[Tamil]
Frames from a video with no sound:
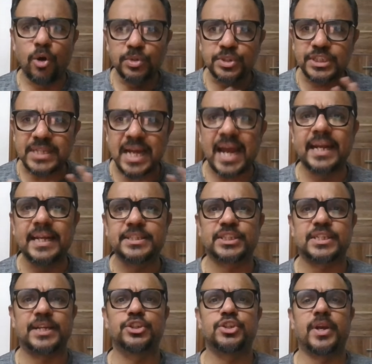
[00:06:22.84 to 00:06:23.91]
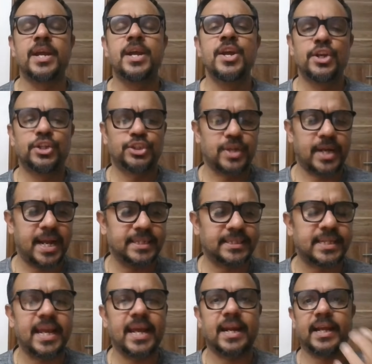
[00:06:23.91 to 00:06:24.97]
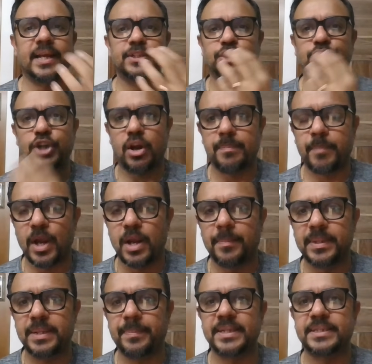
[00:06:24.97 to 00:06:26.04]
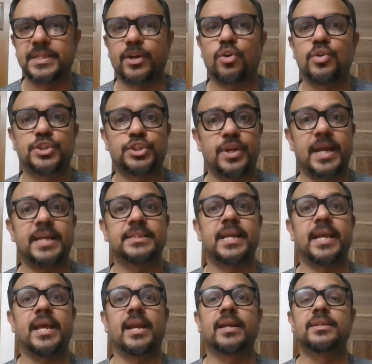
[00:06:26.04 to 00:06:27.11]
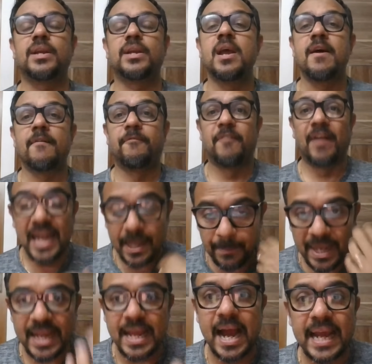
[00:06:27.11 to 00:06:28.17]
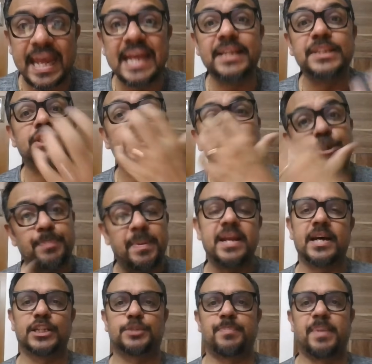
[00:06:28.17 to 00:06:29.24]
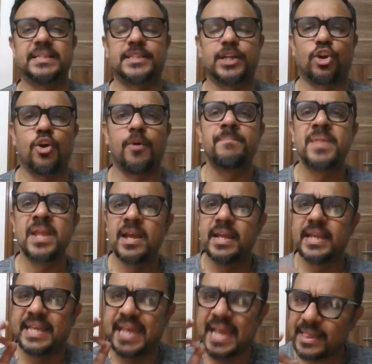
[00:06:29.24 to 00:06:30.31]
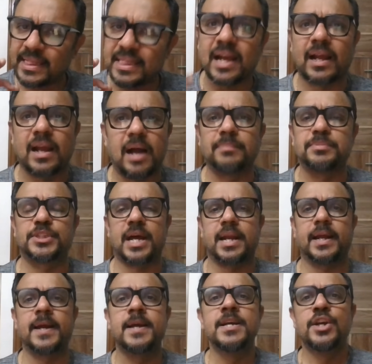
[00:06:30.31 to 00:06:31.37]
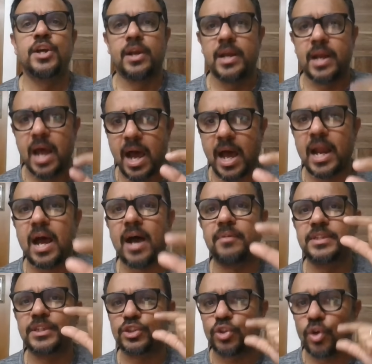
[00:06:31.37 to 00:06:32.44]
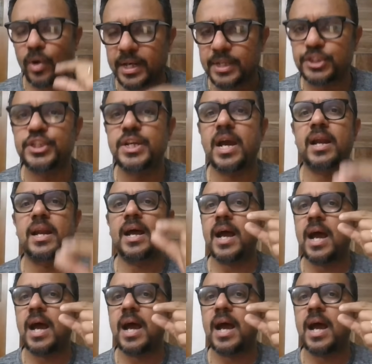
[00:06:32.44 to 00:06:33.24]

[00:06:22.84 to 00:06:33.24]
அவுட்ஸ்டாண்டிங் செஞ்சுரி ஸ்ரேயஸ் ஐயர் அகைன் ஷார்ட் பால பத்தி பேசியிருக்கோம் ஸ்ரேயஸ் ஐயர் வலிமை அகெயின்ஸ்ட் ஸ்பின்னர்ஸ் பேசியிருக்கோம் கெத்த காமிச்சாருங்க நாலாவது தொடர்ச்சியான